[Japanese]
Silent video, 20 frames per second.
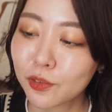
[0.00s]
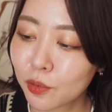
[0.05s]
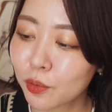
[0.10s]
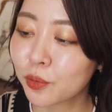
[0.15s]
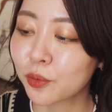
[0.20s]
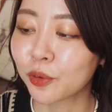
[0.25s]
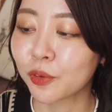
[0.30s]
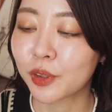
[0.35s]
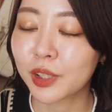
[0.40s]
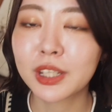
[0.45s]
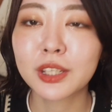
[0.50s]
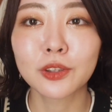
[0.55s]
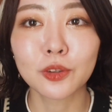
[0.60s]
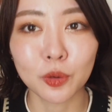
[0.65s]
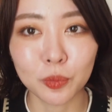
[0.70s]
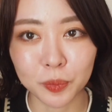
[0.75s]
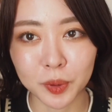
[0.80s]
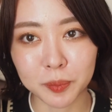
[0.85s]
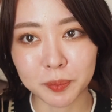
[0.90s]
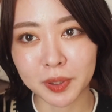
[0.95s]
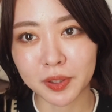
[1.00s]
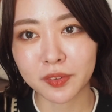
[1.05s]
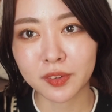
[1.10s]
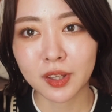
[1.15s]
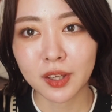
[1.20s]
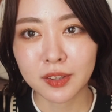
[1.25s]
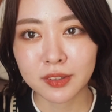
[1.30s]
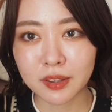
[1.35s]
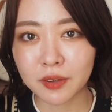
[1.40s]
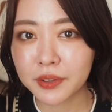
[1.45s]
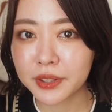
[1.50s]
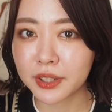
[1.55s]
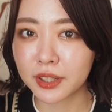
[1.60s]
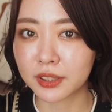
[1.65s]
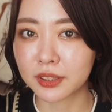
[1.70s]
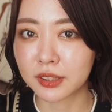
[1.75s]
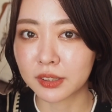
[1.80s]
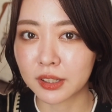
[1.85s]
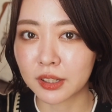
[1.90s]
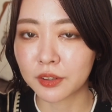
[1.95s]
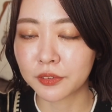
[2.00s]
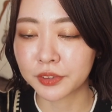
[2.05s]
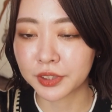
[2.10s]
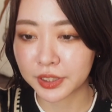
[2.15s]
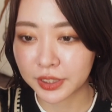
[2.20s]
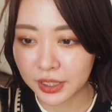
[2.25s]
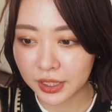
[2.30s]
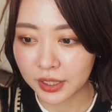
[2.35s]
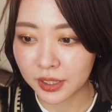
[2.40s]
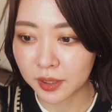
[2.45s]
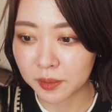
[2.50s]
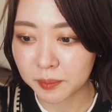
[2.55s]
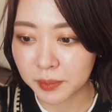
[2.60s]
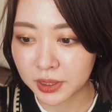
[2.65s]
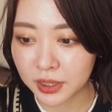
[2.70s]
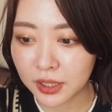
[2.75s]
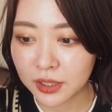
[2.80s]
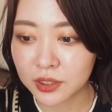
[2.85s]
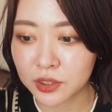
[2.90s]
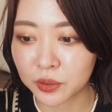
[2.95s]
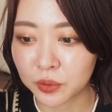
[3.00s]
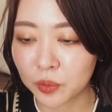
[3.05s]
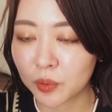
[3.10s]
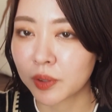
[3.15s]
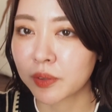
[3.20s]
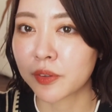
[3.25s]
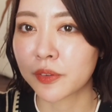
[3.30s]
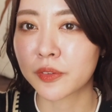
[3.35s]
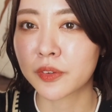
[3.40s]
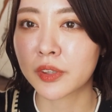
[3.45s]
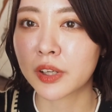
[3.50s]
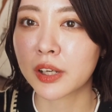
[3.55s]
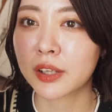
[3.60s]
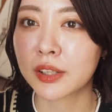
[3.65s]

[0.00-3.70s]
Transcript: ごくいいと思います。爽やかな香りで、まあ、男女問わず使